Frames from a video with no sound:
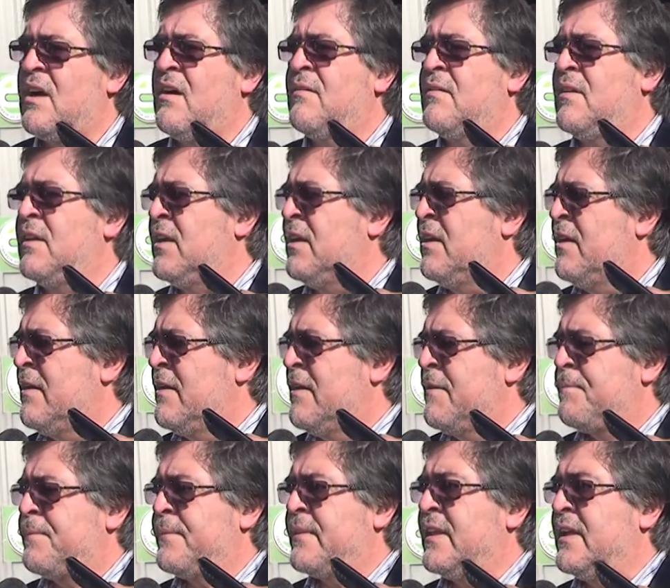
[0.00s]
cables,
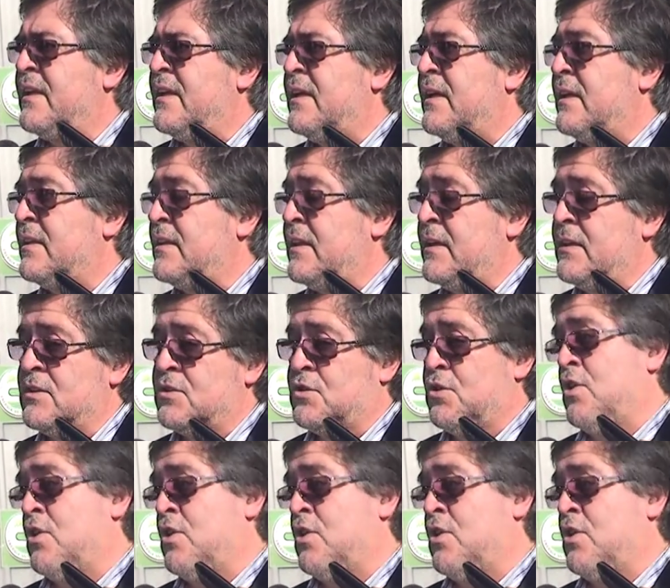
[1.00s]
este,